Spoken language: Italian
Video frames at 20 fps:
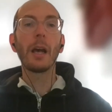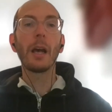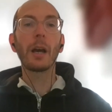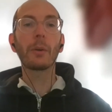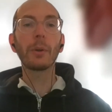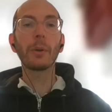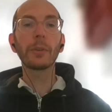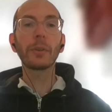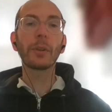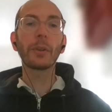
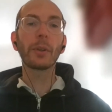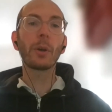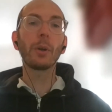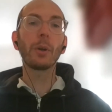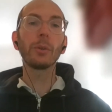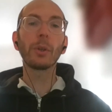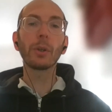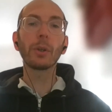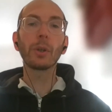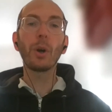A questo
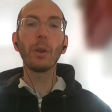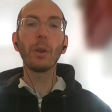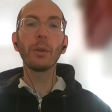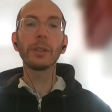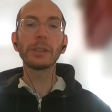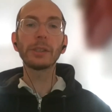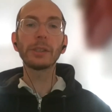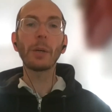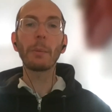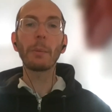secondo
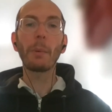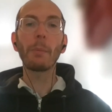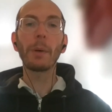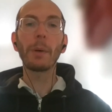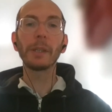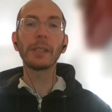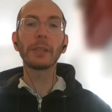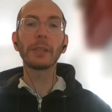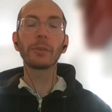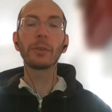incontro abbiamo
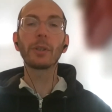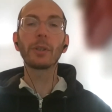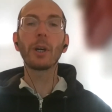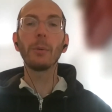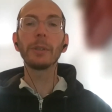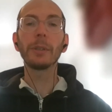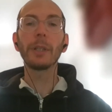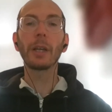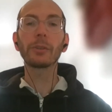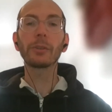parlato di
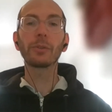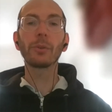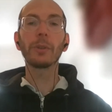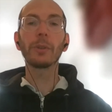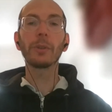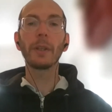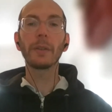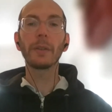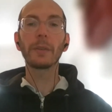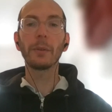come nasce
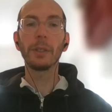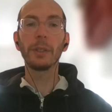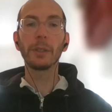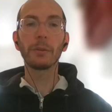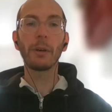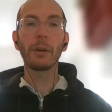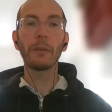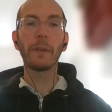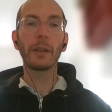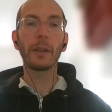un testo in
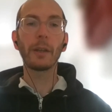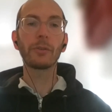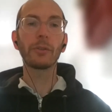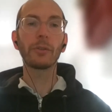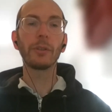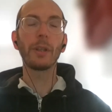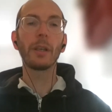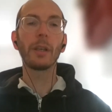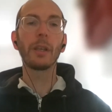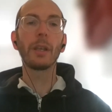lingua
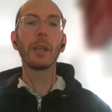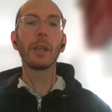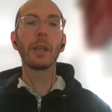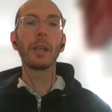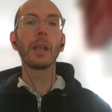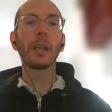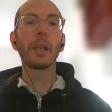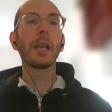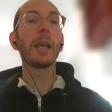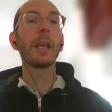facile.
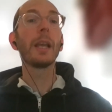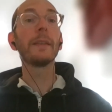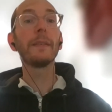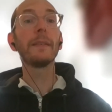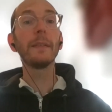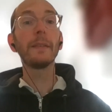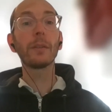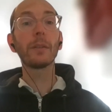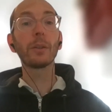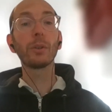
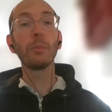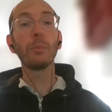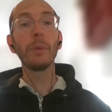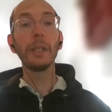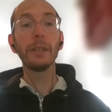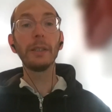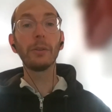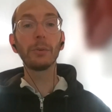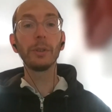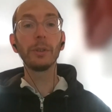Esistono
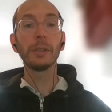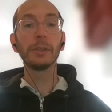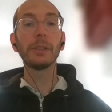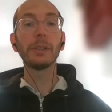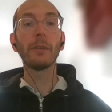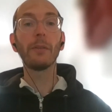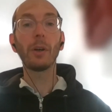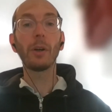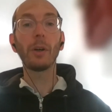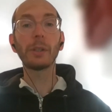metodi di
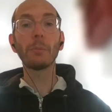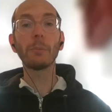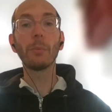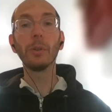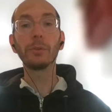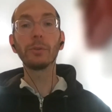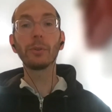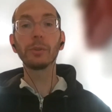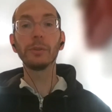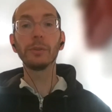lavoro
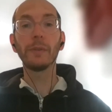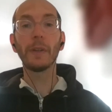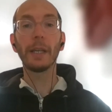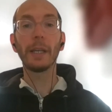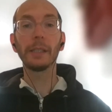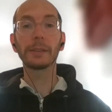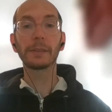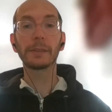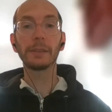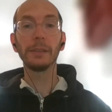molto
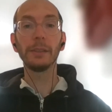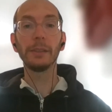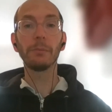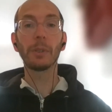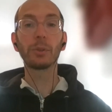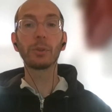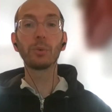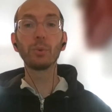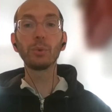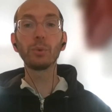diversi,
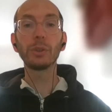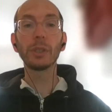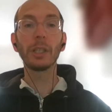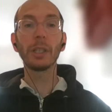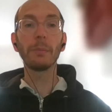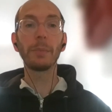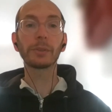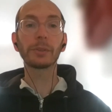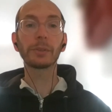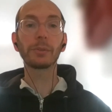ma tutte
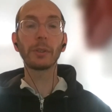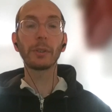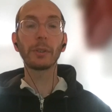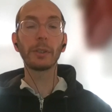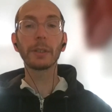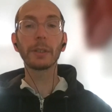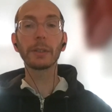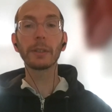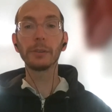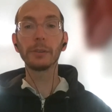le
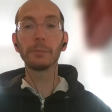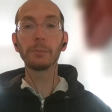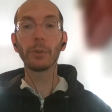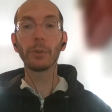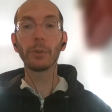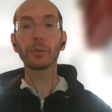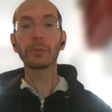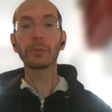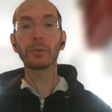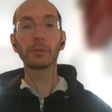persone del
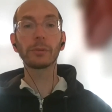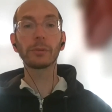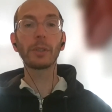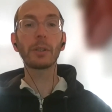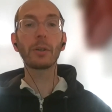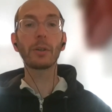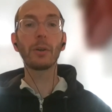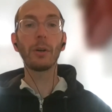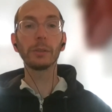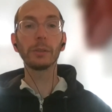gruppo sono
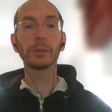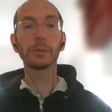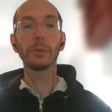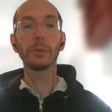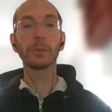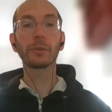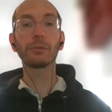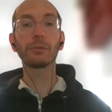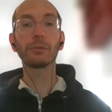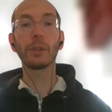
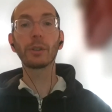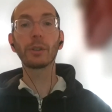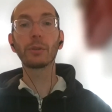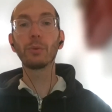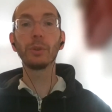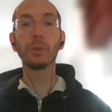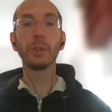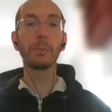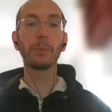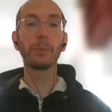d'accordo su
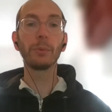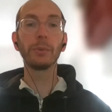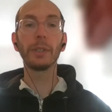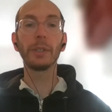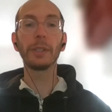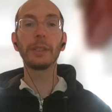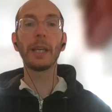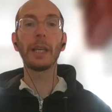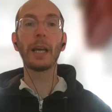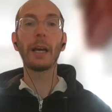alcuni
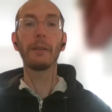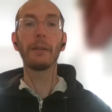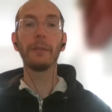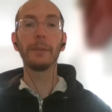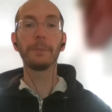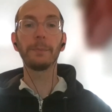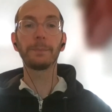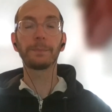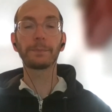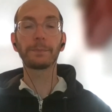punti
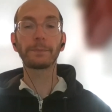chiave.